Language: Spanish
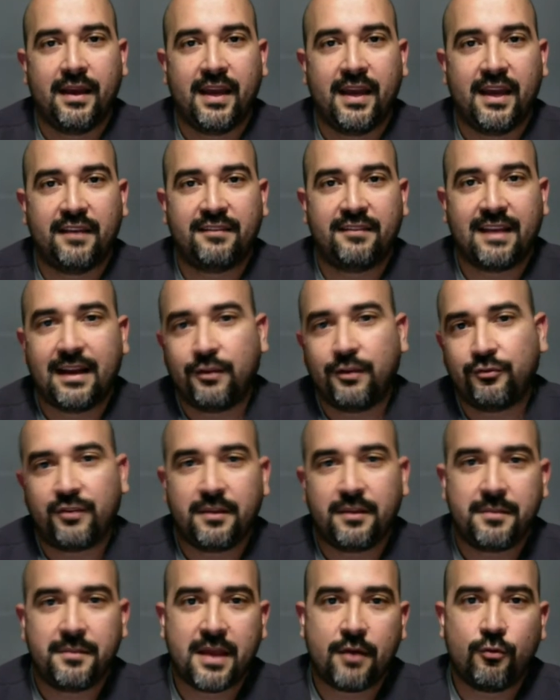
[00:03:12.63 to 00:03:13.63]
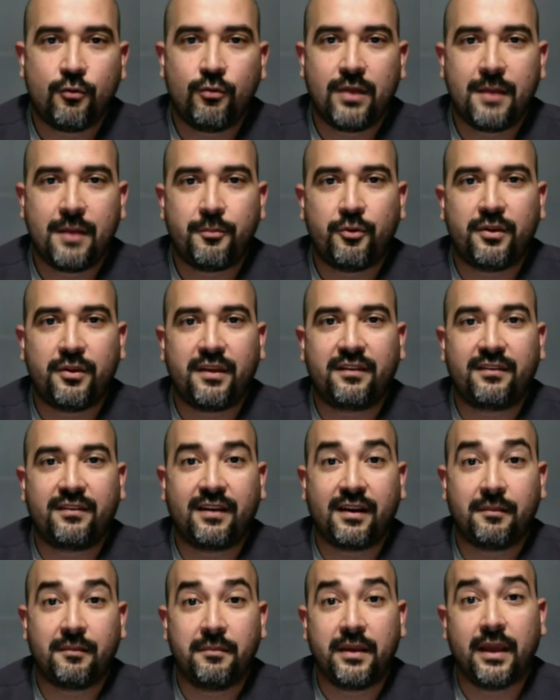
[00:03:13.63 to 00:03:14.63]
Esa leucemia aguda puede
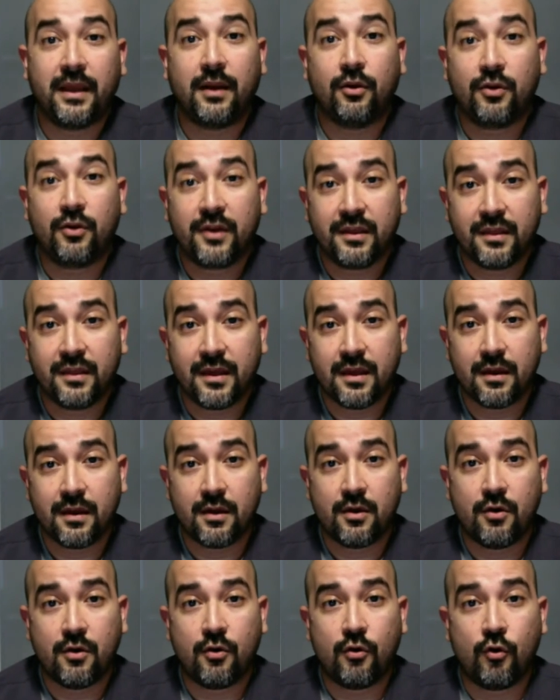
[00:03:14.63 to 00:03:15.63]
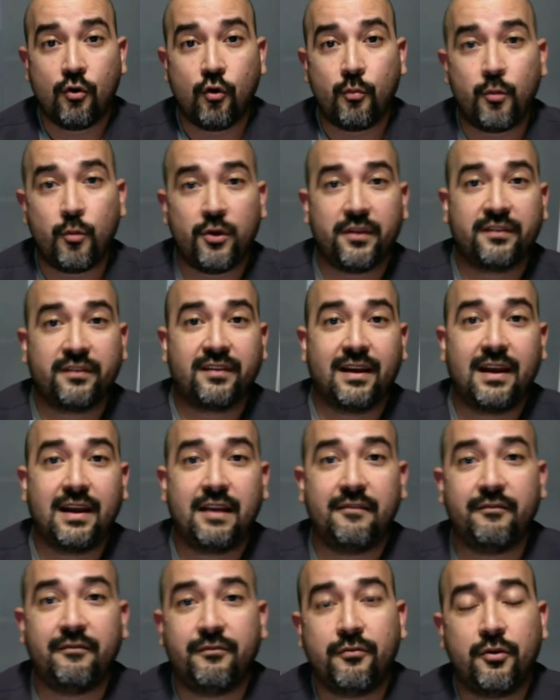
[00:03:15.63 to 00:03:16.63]
ser mieloide o puede ser
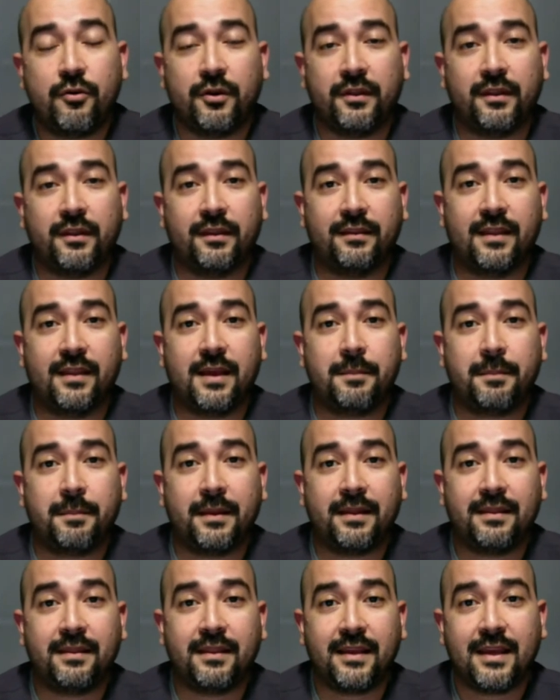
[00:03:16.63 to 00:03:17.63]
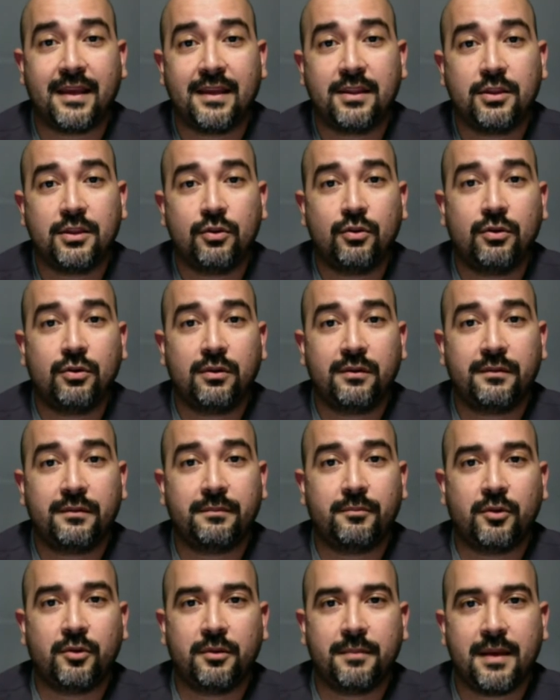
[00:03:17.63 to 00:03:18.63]
linfoide, dependiendo,
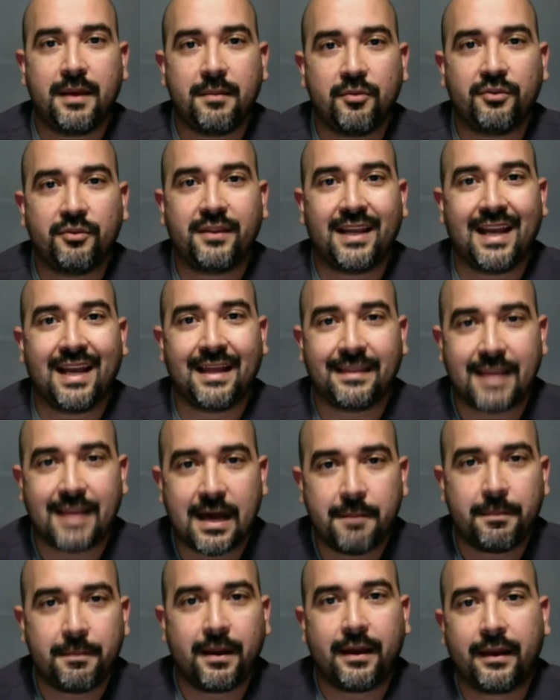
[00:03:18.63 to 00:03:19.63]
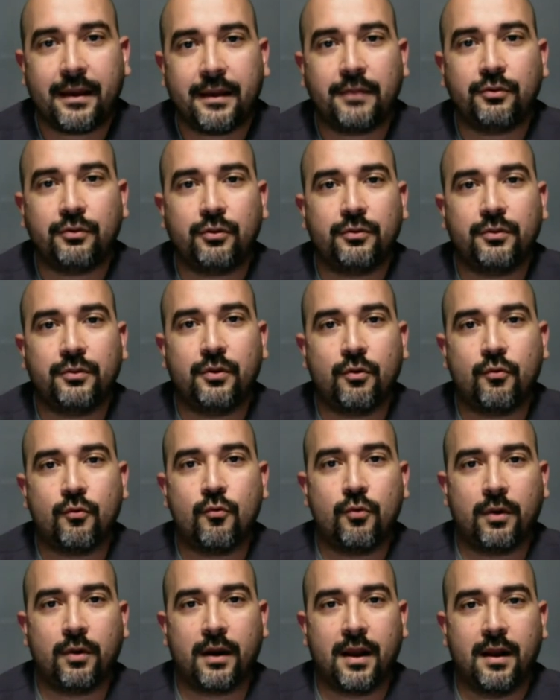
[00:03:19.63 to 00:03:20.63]
volvemos, de la etapa en donde
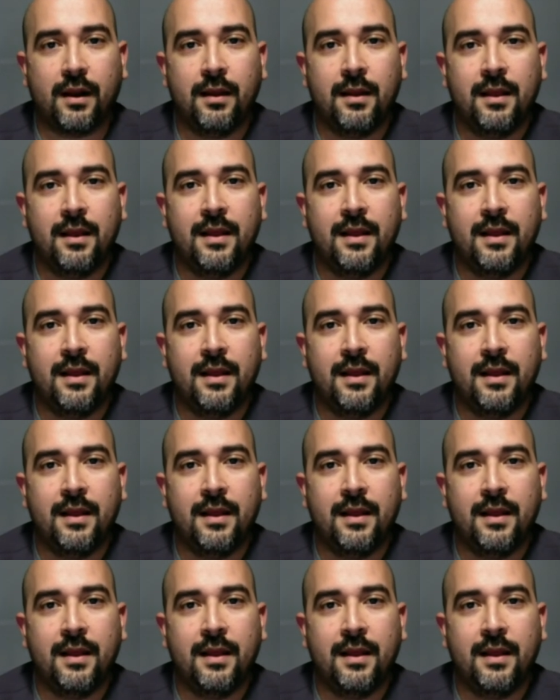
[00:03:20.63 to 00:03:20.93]
ocurra.